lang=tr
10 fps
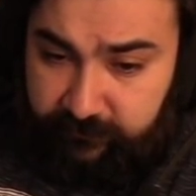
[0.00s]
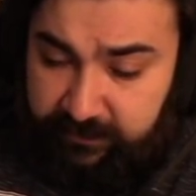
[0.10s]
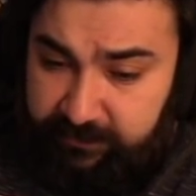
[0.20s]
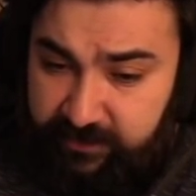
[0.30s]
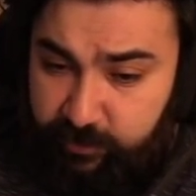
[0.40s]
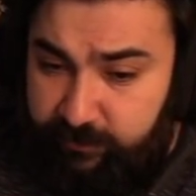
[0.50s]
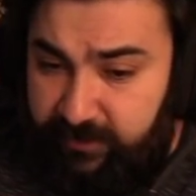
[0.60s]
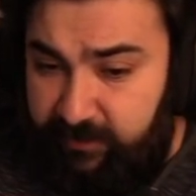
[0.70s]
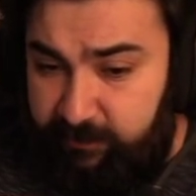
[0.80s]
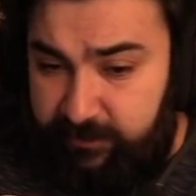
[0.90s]
Premium
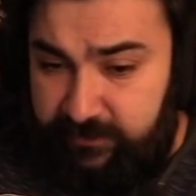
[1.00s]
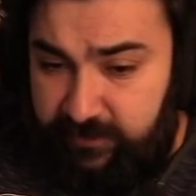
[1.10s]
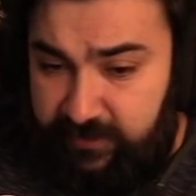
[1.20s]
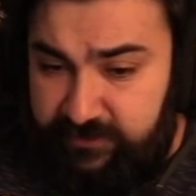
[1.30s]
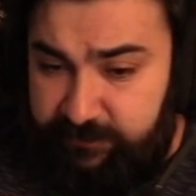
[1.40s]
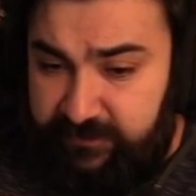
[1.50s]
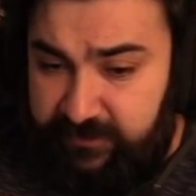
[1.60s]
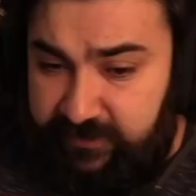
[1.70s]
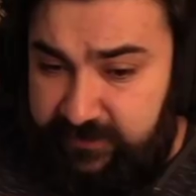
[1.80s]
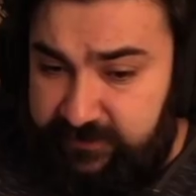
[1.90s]
MP, HP
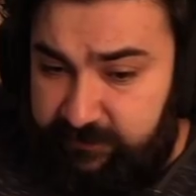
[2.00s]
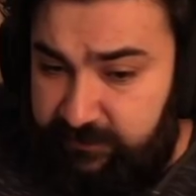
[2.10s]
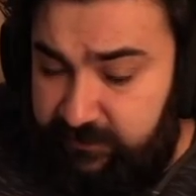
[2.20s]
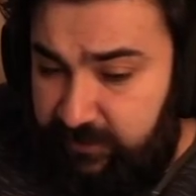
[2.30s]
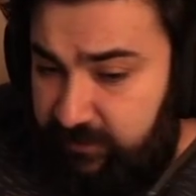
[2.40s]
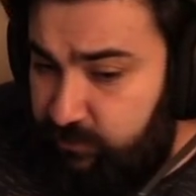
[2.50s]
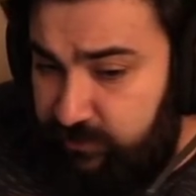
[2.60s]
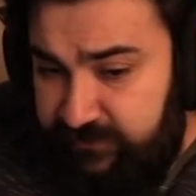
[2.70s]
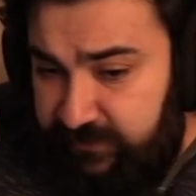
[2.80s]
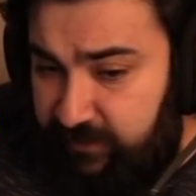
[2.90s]
geri gelecek mi? Yakın bir
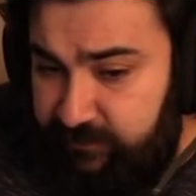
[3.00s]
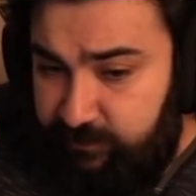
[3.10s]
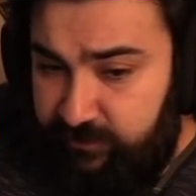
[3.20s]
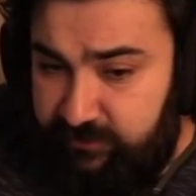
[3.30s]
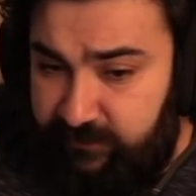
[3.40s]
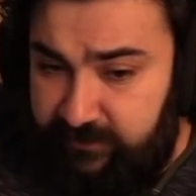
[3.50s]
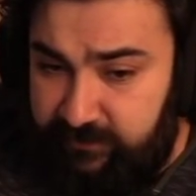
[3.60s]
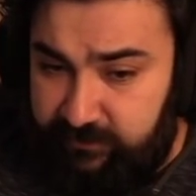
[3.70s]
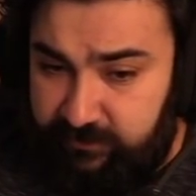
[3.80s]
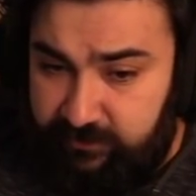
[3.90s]
süreçte gelmeyecek büyük ihtimalle.
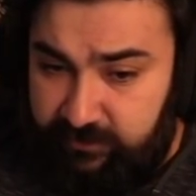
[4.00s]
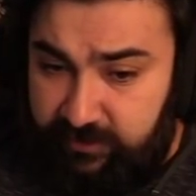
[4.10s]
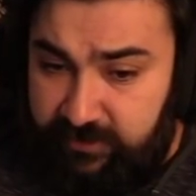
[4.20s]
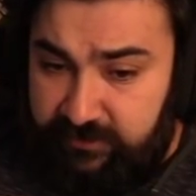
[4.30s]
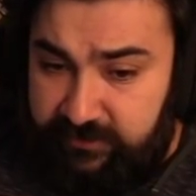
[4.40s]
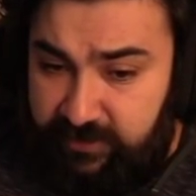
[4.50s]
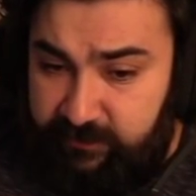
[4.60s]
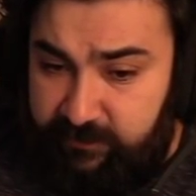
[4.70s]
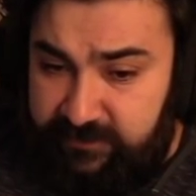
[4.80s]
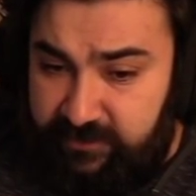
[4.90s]

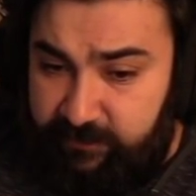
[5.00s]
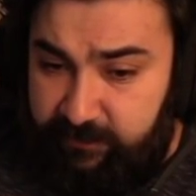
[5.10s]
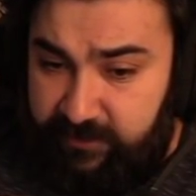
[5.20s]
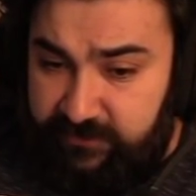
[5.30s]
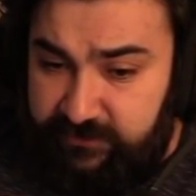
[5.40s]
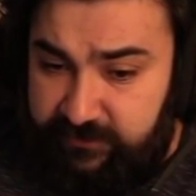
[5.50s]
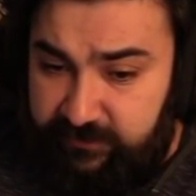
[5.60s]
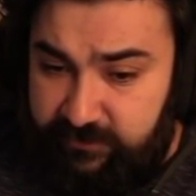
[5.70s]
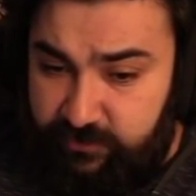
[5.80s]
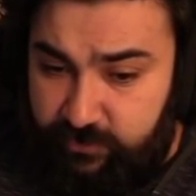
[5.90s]
Darbeli matkap hep aynı
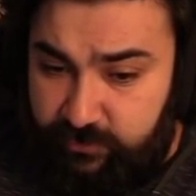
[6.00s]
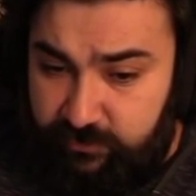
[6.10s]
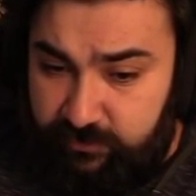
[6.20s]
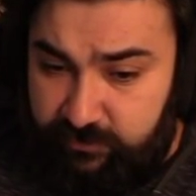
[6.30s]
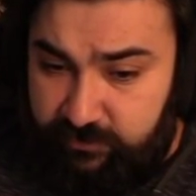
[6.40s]
şekilde yazıyorsun.